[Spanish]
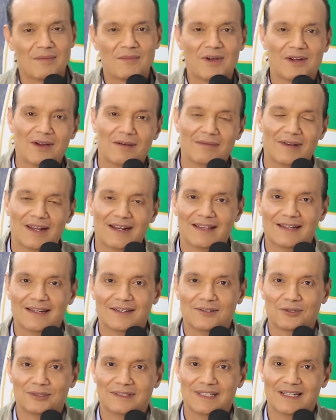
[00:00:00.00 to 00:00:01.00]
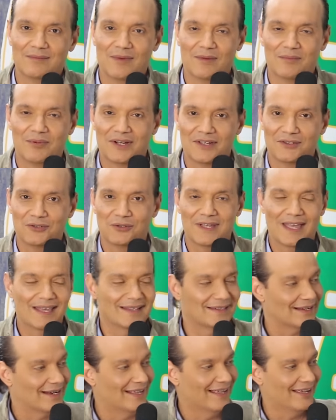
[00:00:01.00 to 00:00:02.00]
vamos a hablar de esos temas, porque eso ya
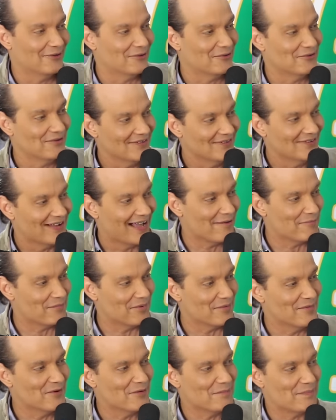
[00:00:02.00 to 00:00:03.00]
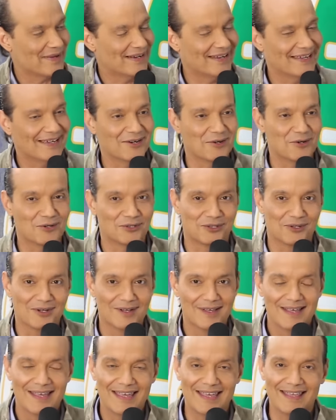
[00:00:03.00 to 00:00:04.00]
entra en un campo muy peligroso
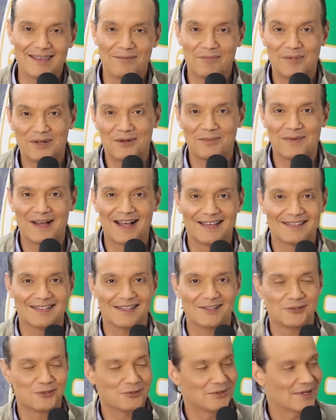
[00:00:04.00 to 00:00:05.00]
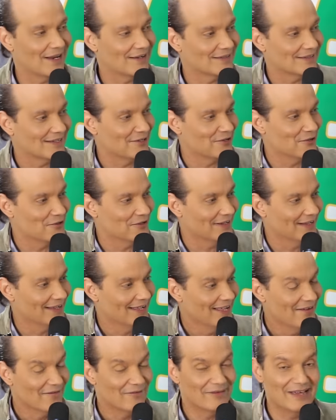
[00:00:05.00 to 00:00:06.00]
y después nos van a censurar, señores.
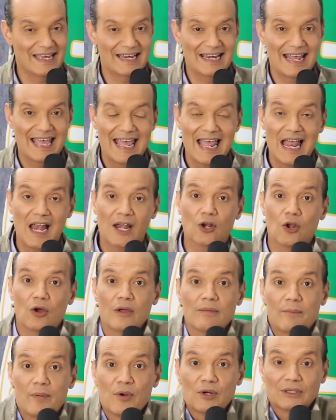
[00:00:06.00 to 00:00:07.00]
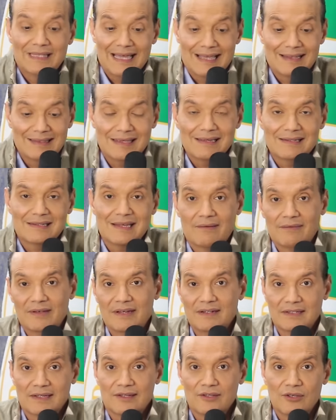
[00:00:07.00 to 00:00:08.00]
Mire, lo importante es
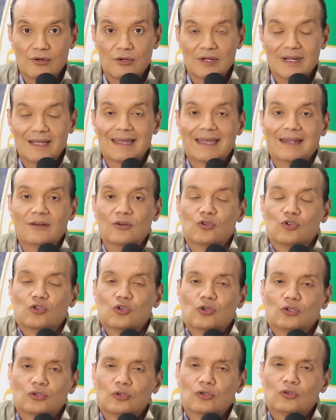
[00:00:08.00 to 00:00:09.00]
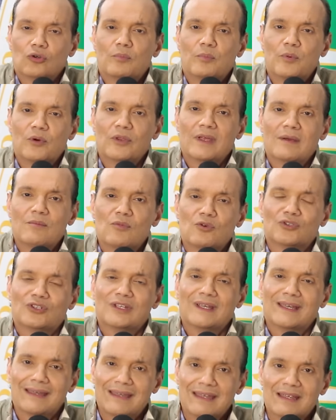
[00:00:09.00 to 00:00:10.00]
saber, señores, que nosotros no podemos
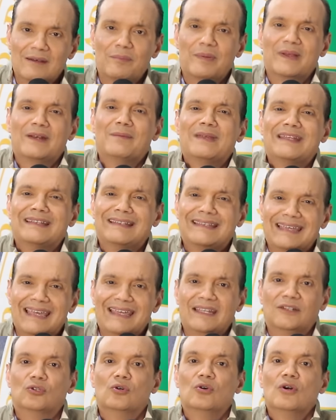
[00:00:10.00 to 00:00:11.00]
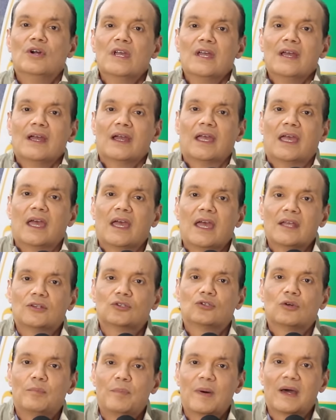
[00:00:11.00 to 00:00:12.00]
seguir permitiendo que
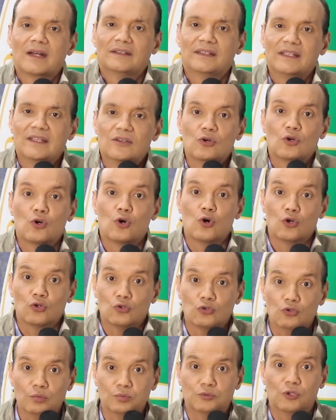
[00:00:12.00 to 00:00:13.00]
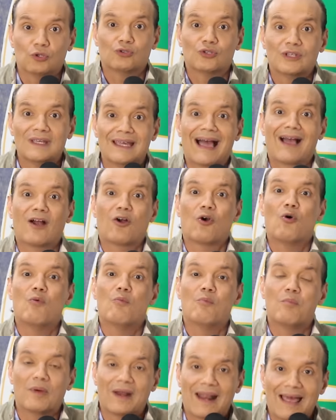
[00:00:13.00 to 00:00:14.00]
estos partidos corruptos sigan
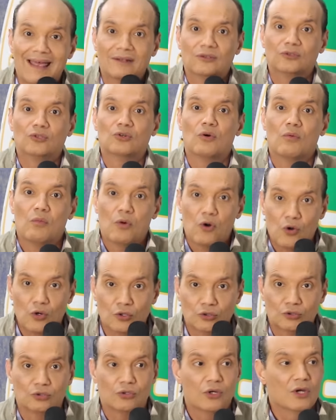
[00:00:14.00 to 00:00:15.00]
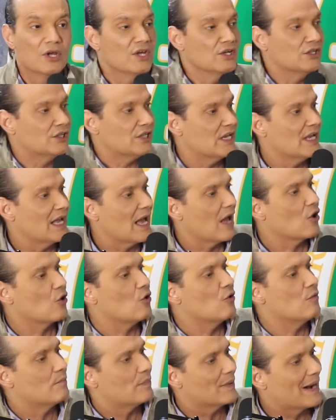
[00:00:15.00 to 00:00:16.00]
comprando votos, sigan
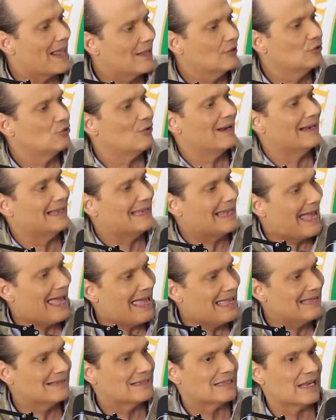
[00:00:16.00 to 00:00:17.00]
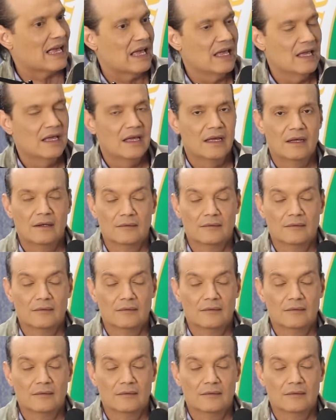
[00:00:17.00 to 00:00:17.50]
comprando alianzas.